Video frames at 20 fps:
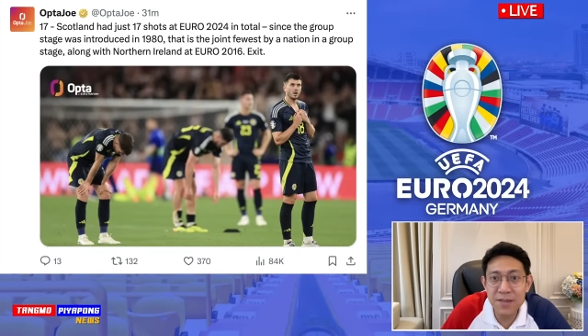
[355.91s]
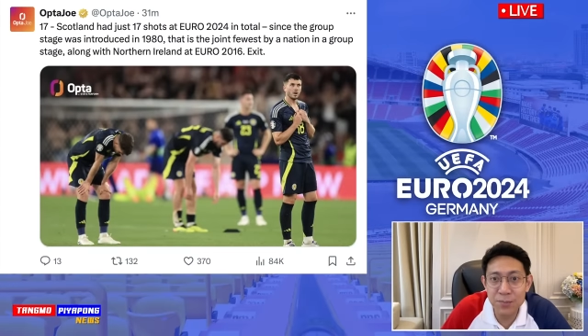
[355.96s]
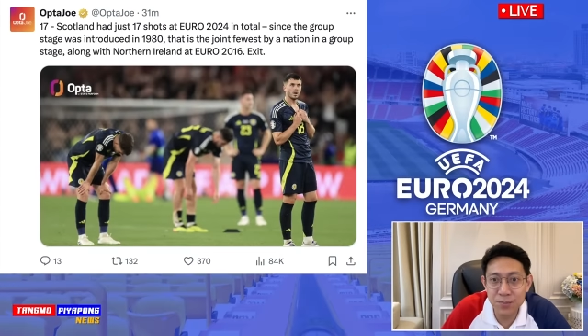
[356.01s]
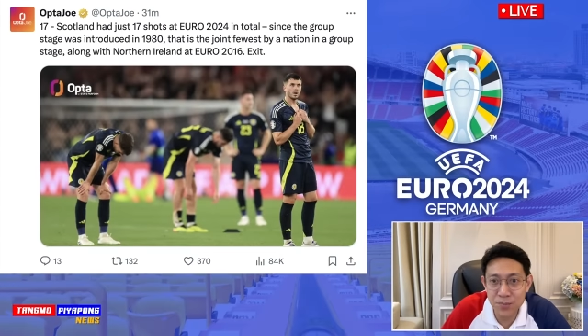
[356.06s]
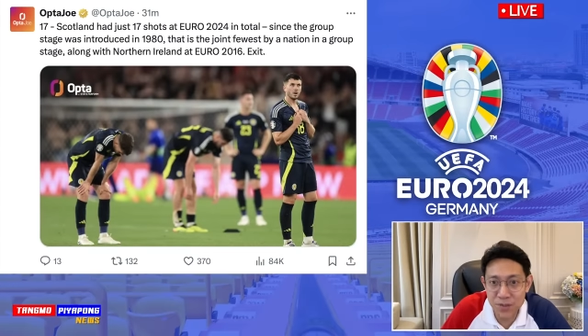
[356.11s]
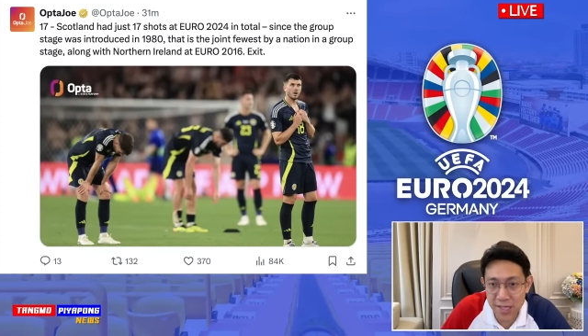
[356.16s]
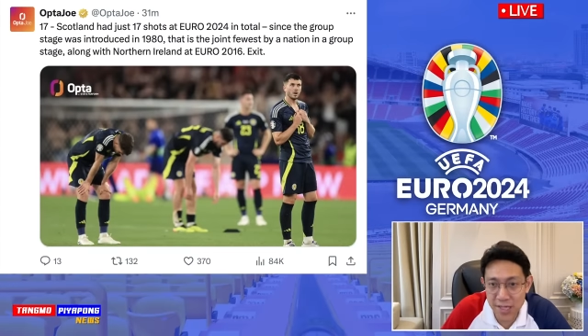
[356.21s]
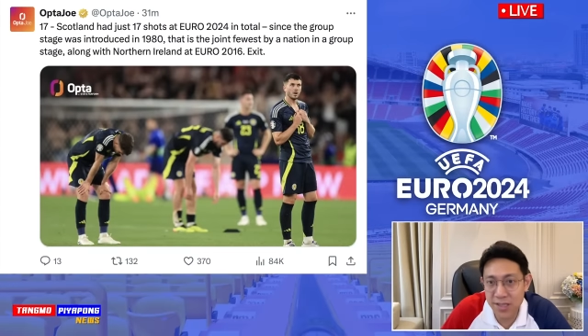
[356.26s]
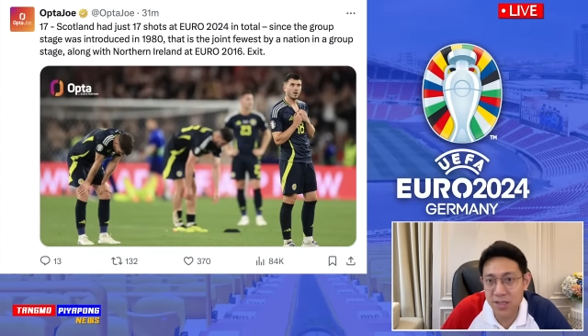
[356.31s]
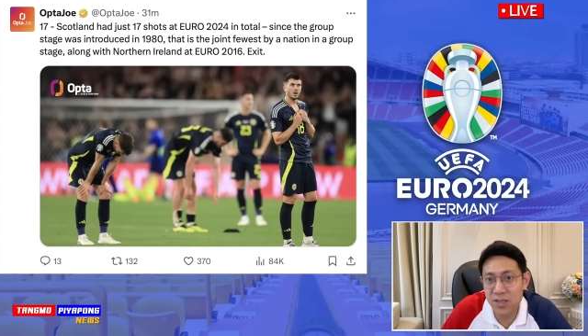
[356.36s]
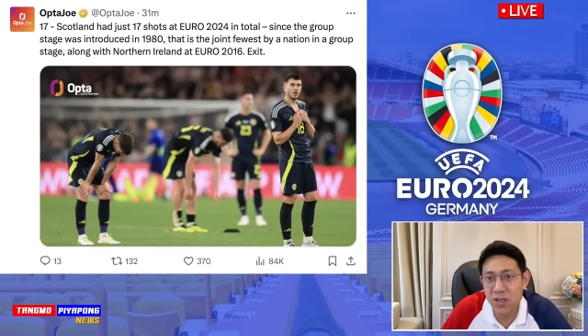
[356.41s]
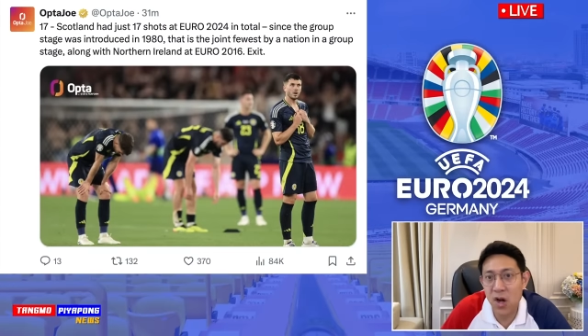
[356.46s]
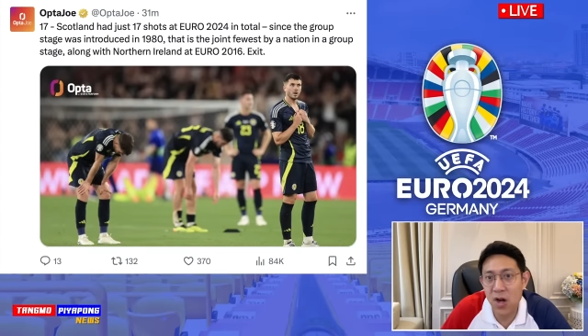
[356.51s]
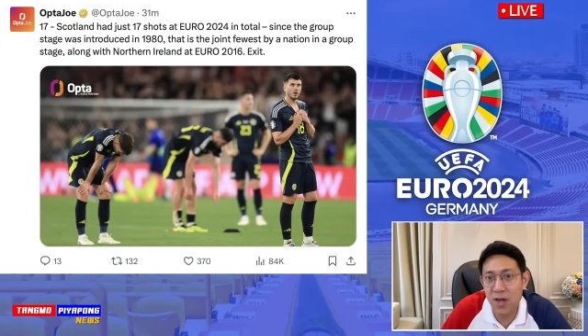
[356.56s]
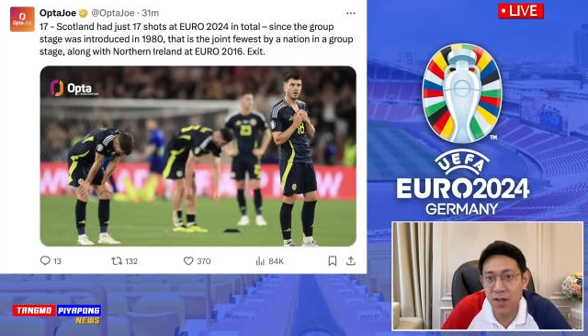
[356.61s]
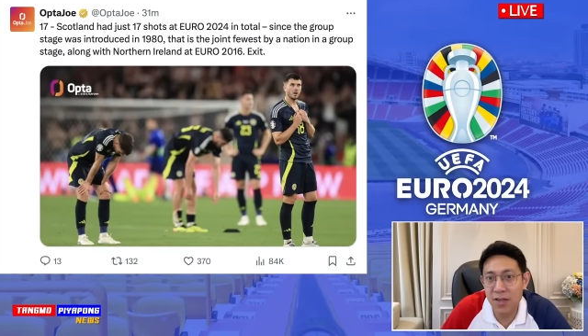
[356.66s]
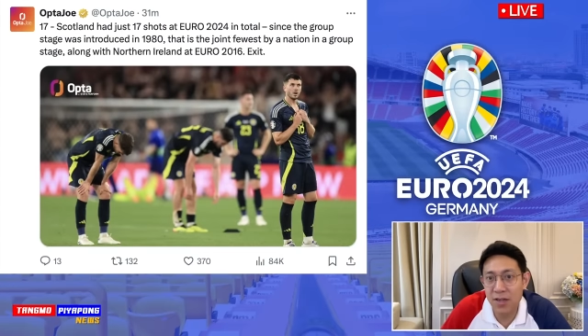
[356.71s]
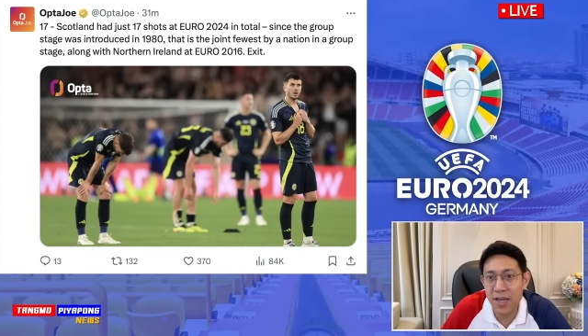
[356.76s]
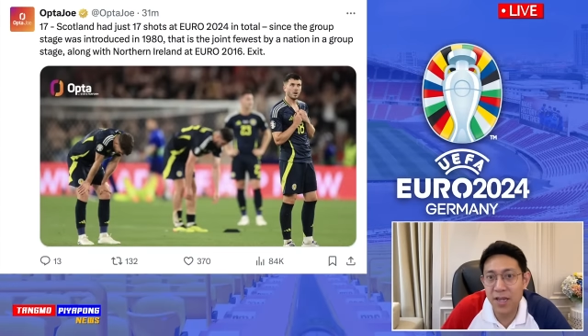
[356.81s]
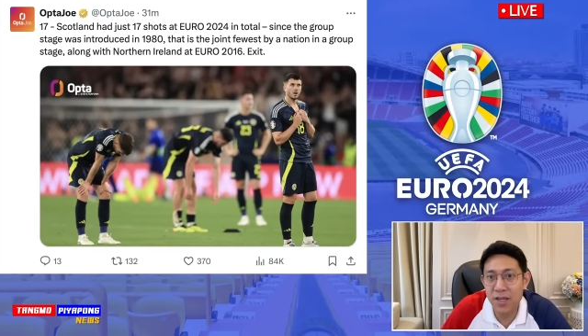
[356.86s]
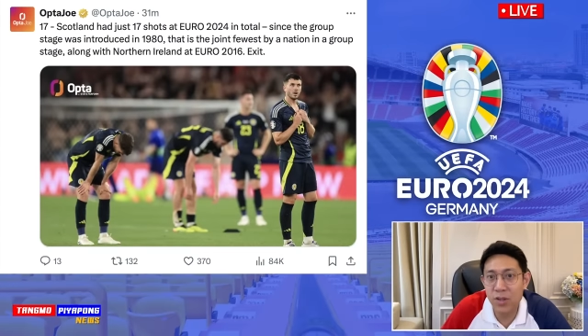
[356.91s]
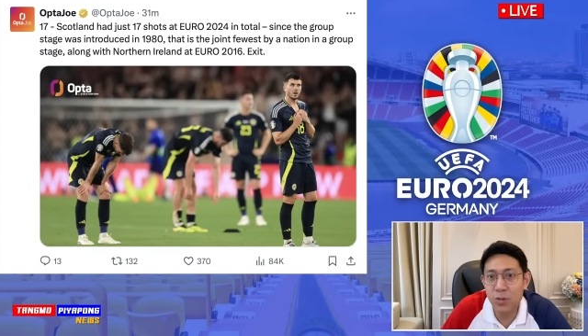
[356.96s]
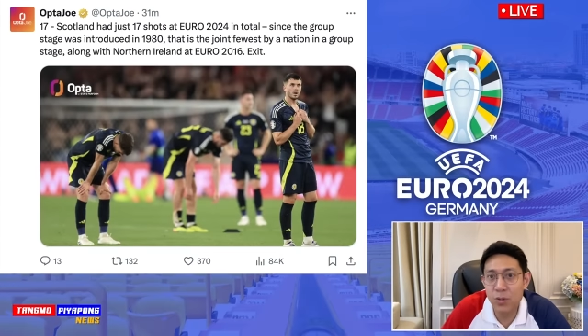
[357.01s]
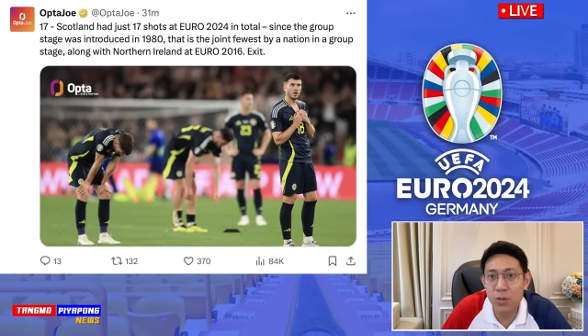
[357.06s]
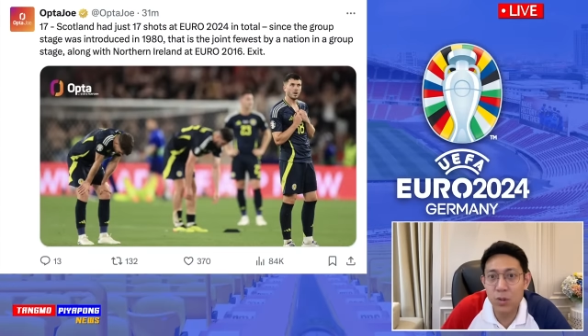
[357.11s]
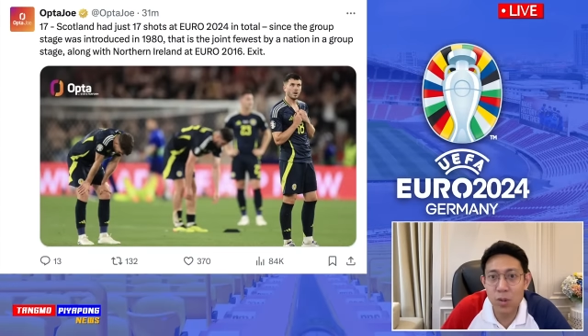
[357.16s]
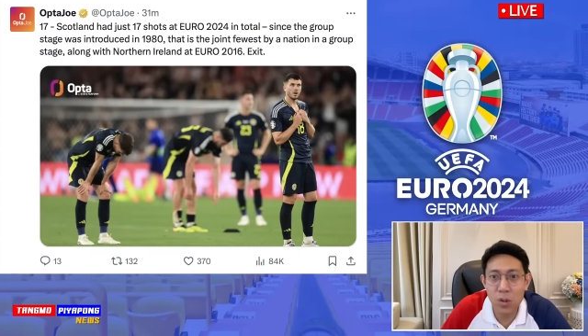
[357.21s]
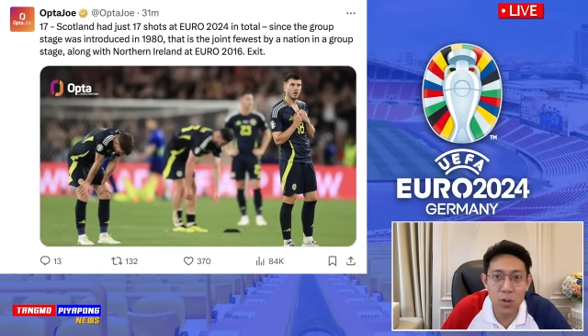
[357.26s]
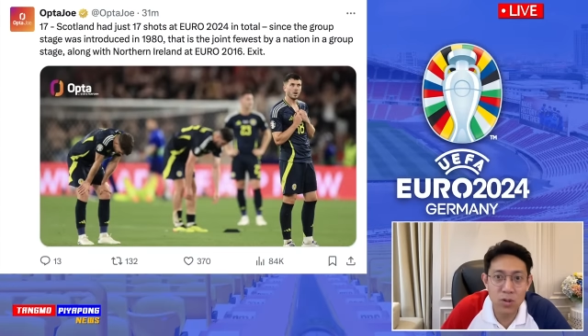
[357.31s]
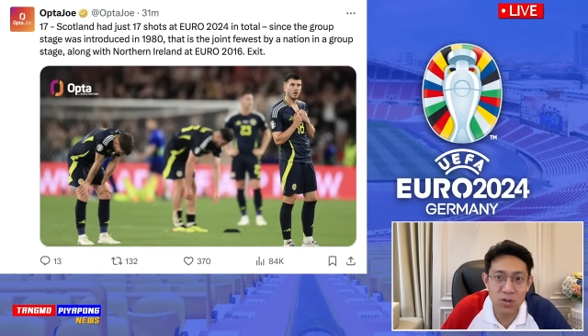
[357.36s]
สิบเจ็ดช็อตในยู
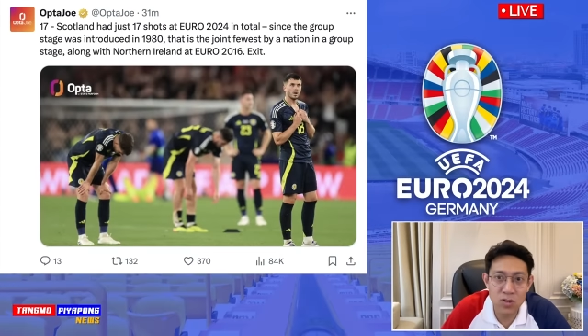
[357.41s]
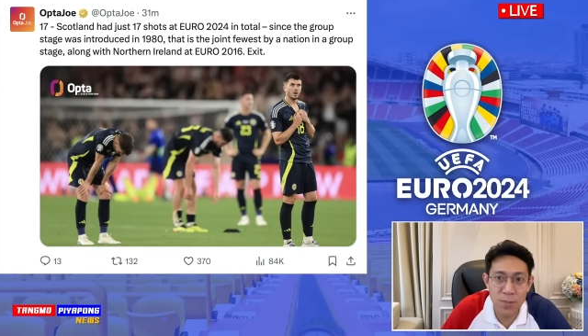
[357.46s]
โร